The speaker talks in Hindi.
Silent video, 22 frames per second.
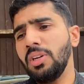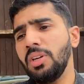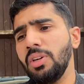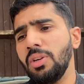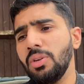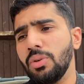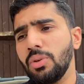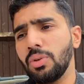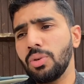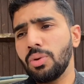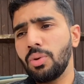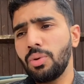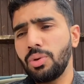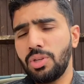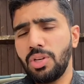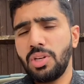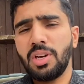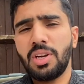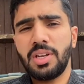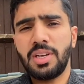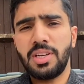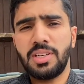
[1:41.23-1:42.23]
वो तो
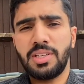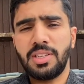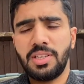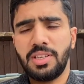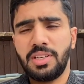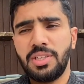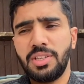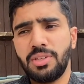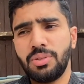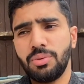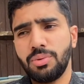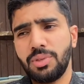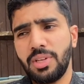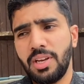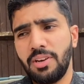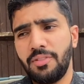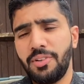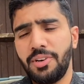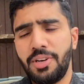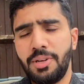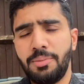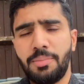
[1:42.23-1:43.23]
कोशिश करें सिक्सटी टू
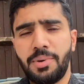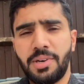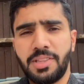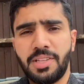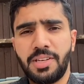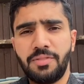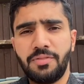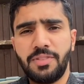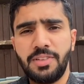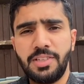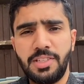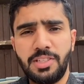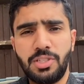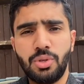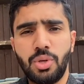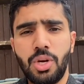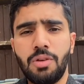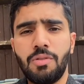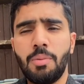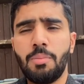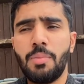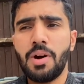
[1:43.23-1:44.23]
सेवेंटी परसेंट फ़ीस जो
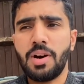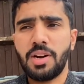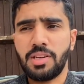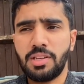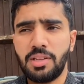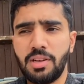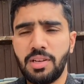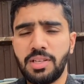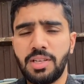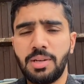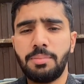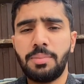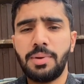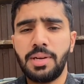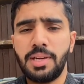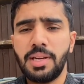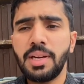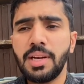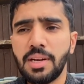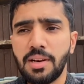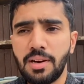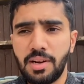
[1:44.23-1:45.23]
है वो पाकिस्तान से पे
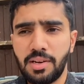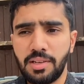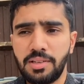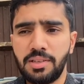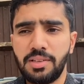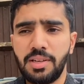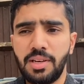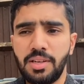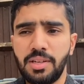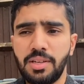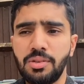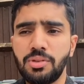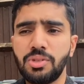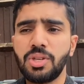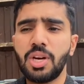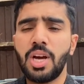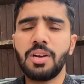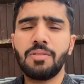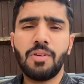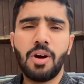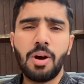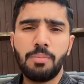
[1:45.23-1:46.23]
करके आएँ
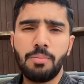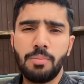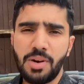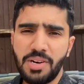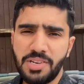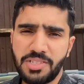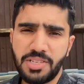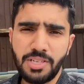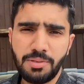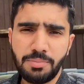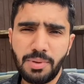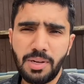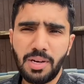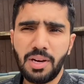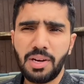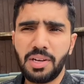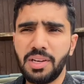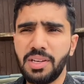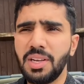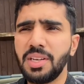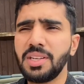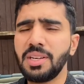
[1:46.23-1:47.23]
चाहे वो आप मास्टर्स पे आ
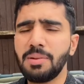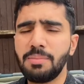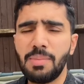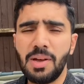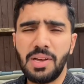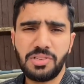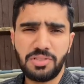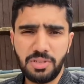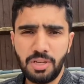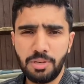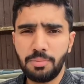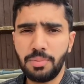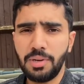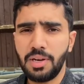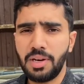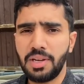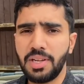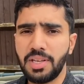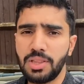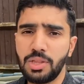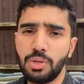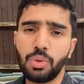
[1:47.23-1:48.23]
रहे हैं या बैचलर पे आ
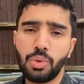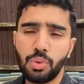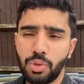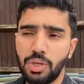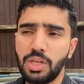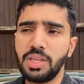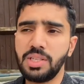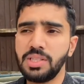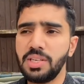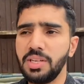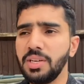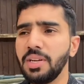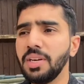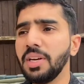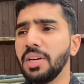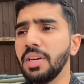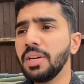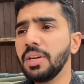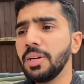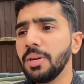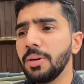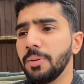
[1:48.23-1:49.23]
रहे हैं दोनों के लिए
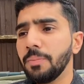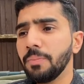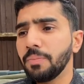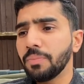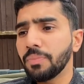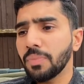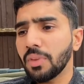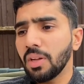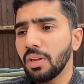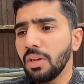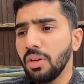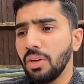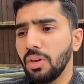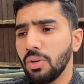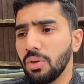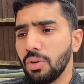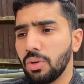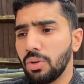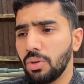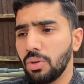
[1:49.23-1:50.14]
तो